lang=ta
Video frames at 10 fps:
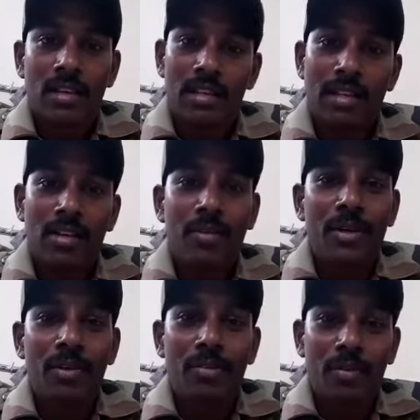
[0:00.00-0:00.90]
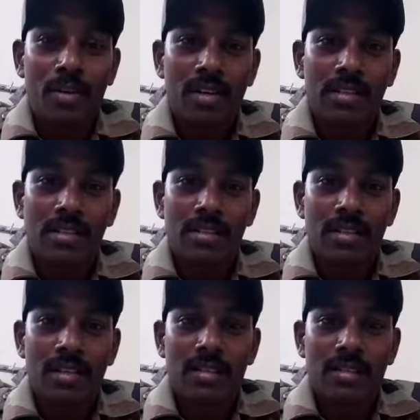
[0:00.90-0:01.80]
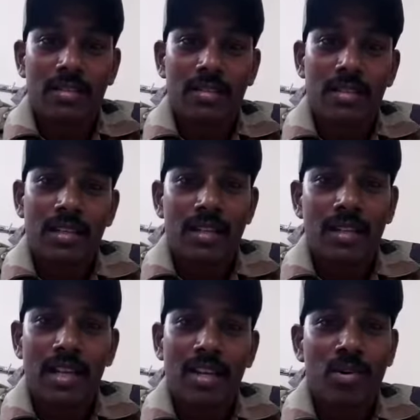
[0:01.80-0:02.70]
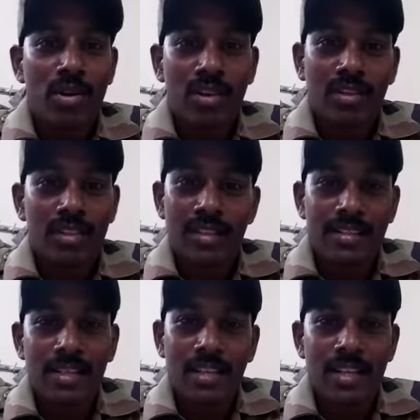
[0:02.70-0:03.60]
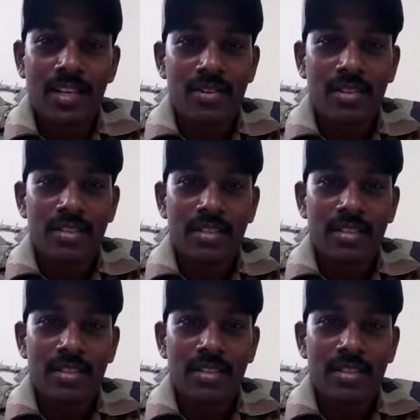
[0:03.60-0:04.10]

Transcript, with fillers: அதெல்லாம் வீடியோவாக போடுறானுங்க சார் சார் அந்த கேள்வி அவங்க அக்கா தங்கச்சிங்களை கேட்கணும்ல